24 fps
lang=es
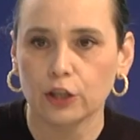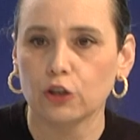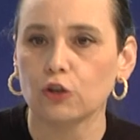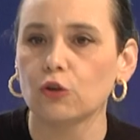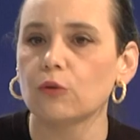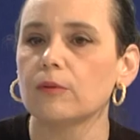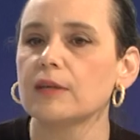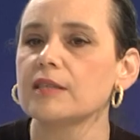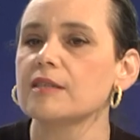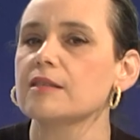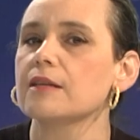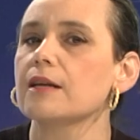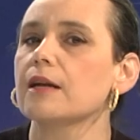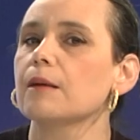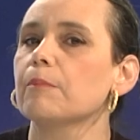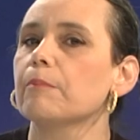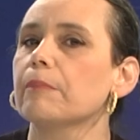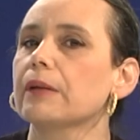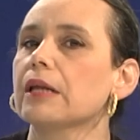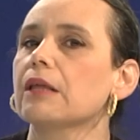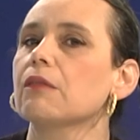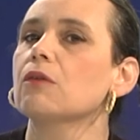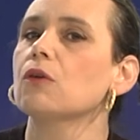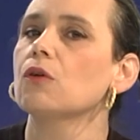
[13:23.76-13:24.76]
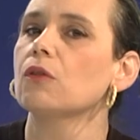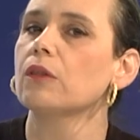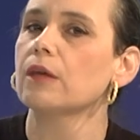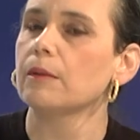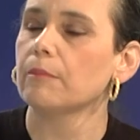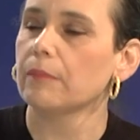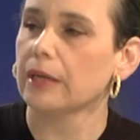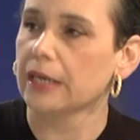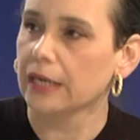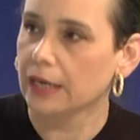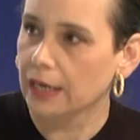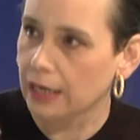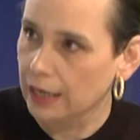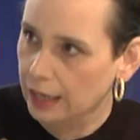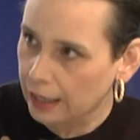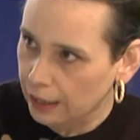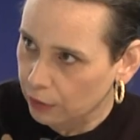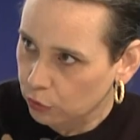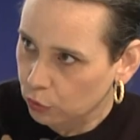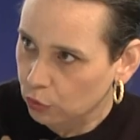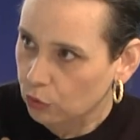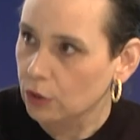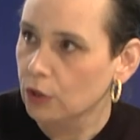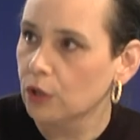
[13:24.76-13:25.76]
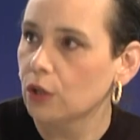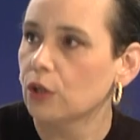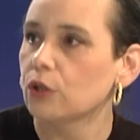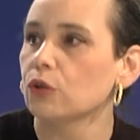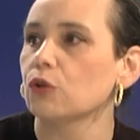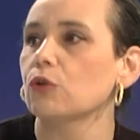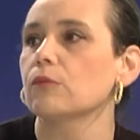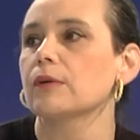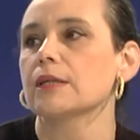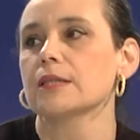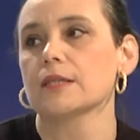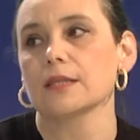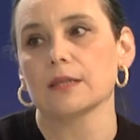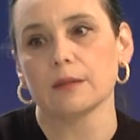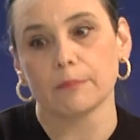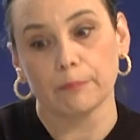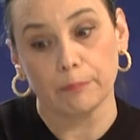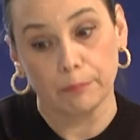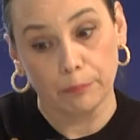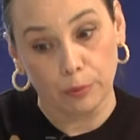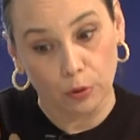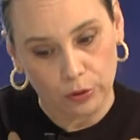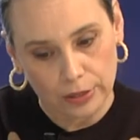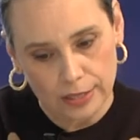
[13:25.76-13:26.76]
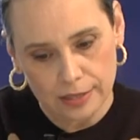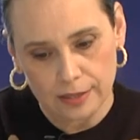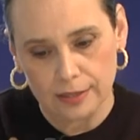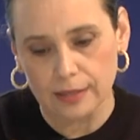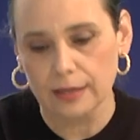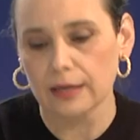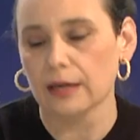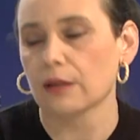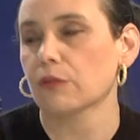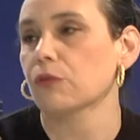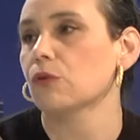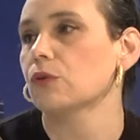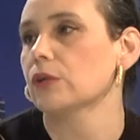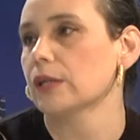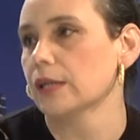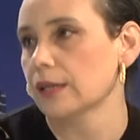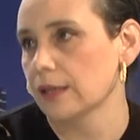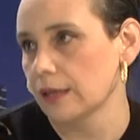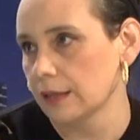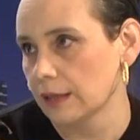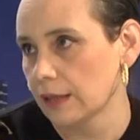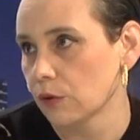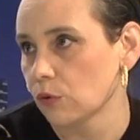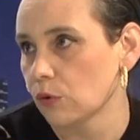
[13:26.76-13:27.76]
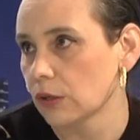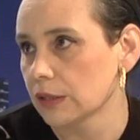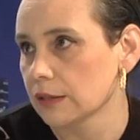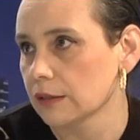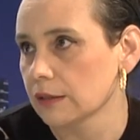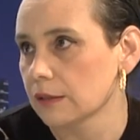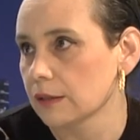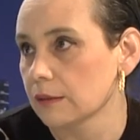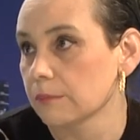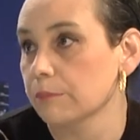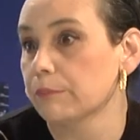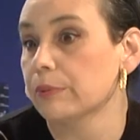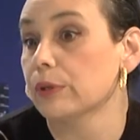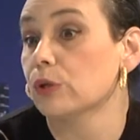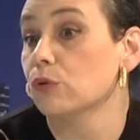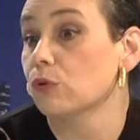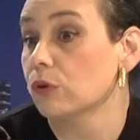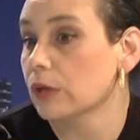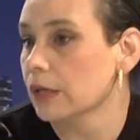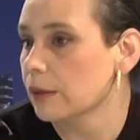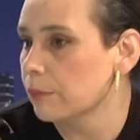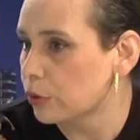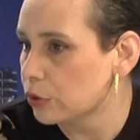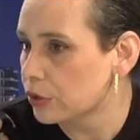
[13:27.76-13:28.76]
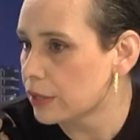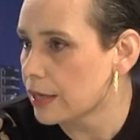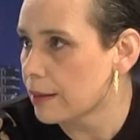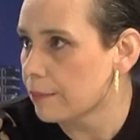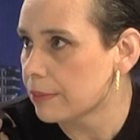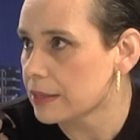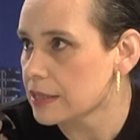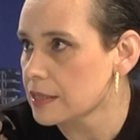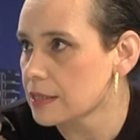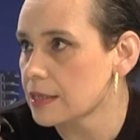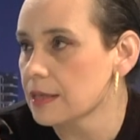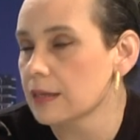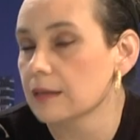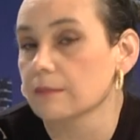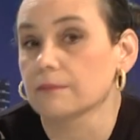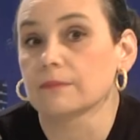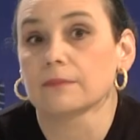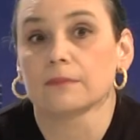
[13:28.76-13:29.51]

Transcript: no va a ser el precio de mercado, no va a ser por esas razones que he dado antes, pero que podría pasar